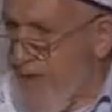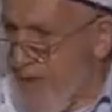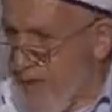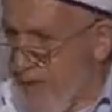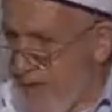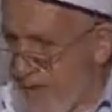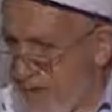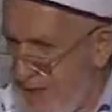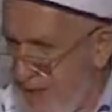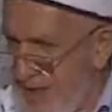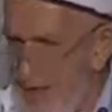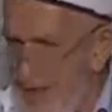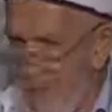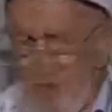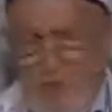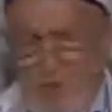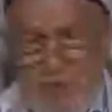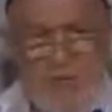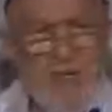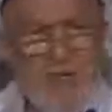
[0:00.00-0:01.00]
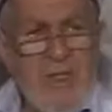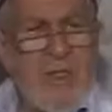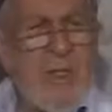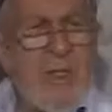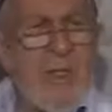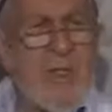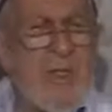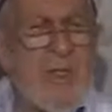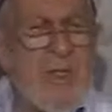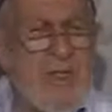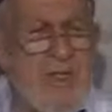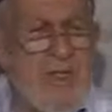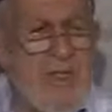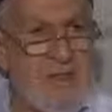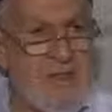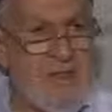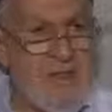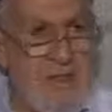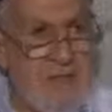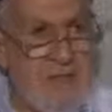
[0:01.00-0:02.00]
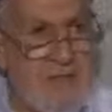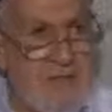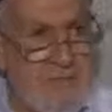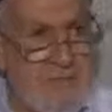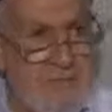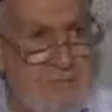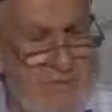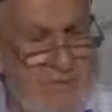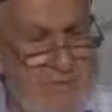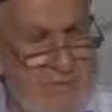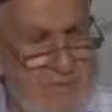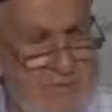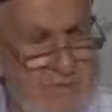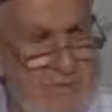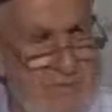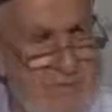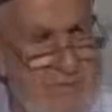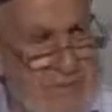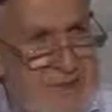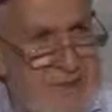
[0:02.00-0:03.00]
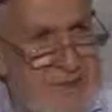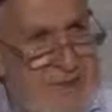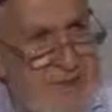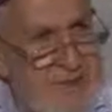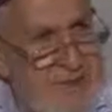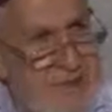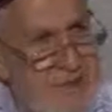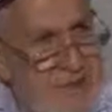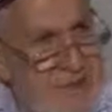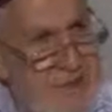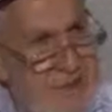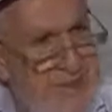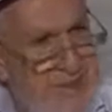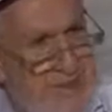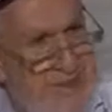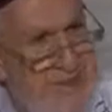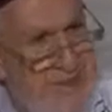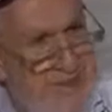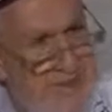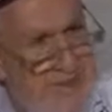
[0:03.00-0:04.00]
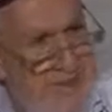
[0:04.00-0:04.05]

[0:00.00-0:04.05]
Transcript: olan kısmı insan bedeni sığacak kadar